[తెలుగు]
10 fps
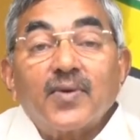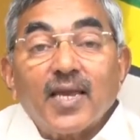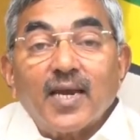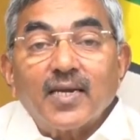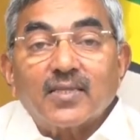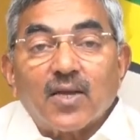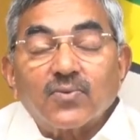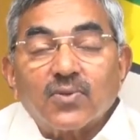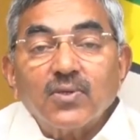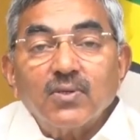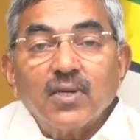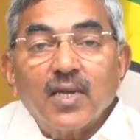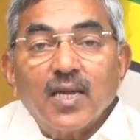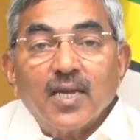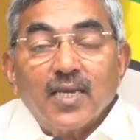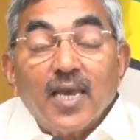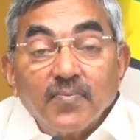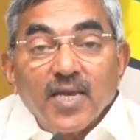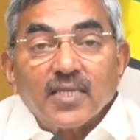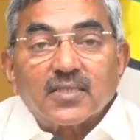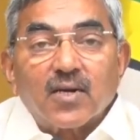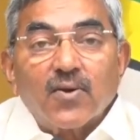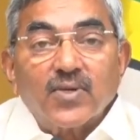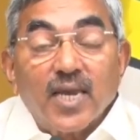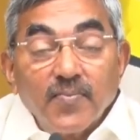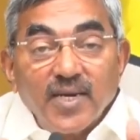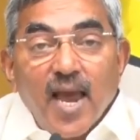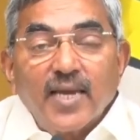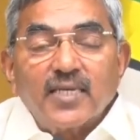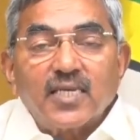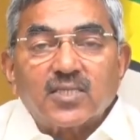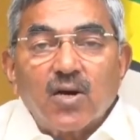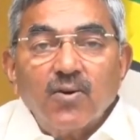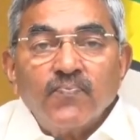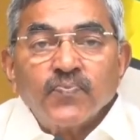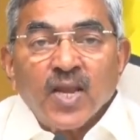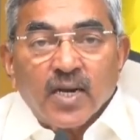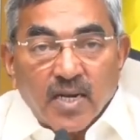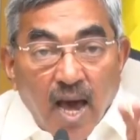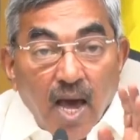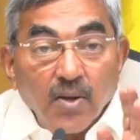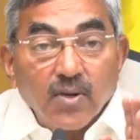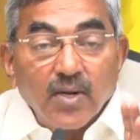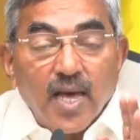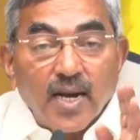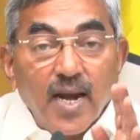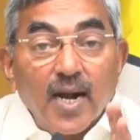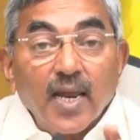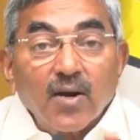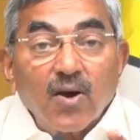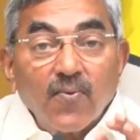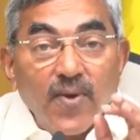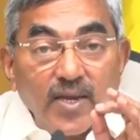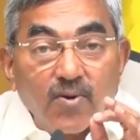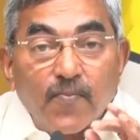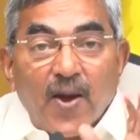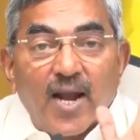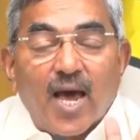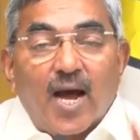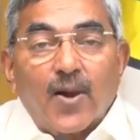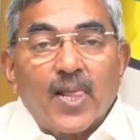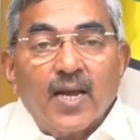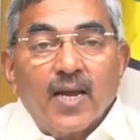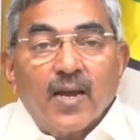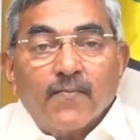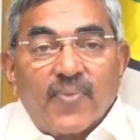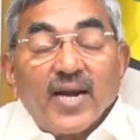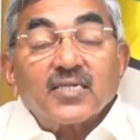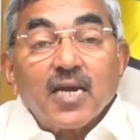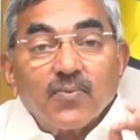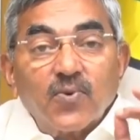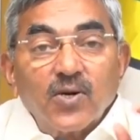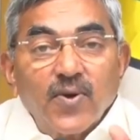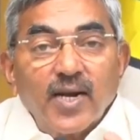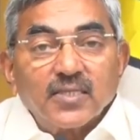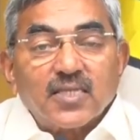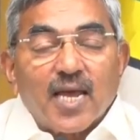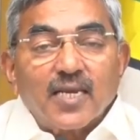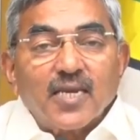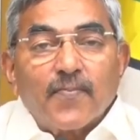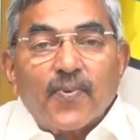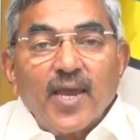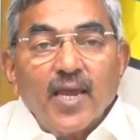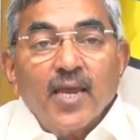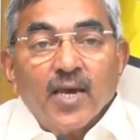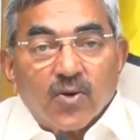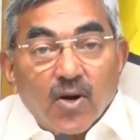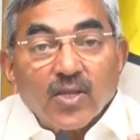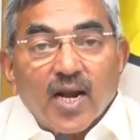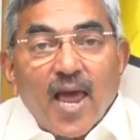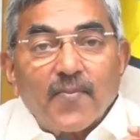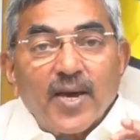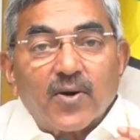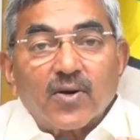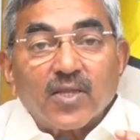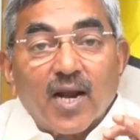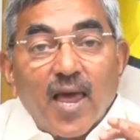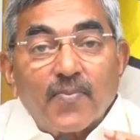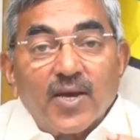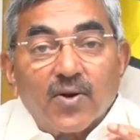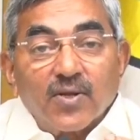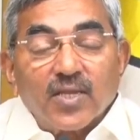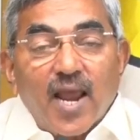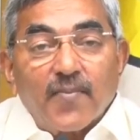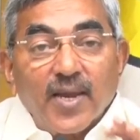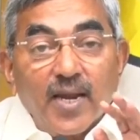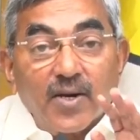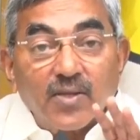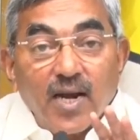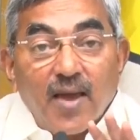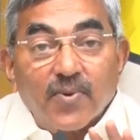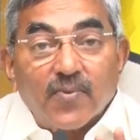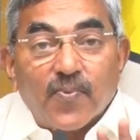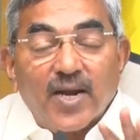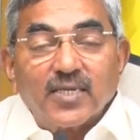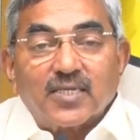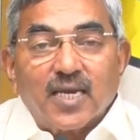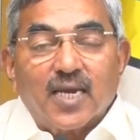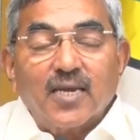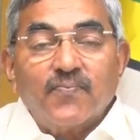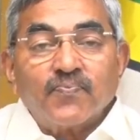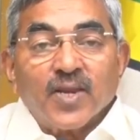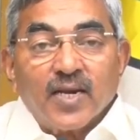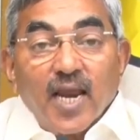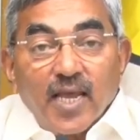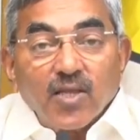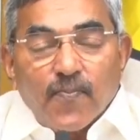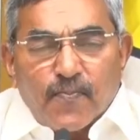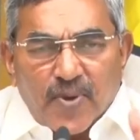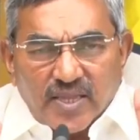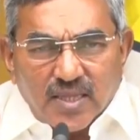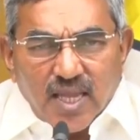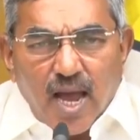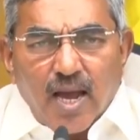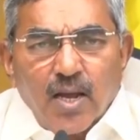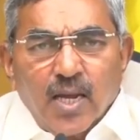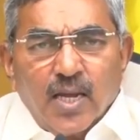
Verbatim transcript: ఏమిటయ్యా నీ తంతు ఏం చేస్తున్నావు ఏం న్యాయం చేసావు నాలుగున్నర ఏళ్లలో వెయ్యి రూపాయల పెన్షన్ మూడు వేలు ఇస్తానని చెప్పి రెండు వందల యాభై రెండు వందల యాభై రెండు వందల యాభై ఏడు వందల యాభై రూపాయలు ఇచ్చి నేను ఏదో పెద్ద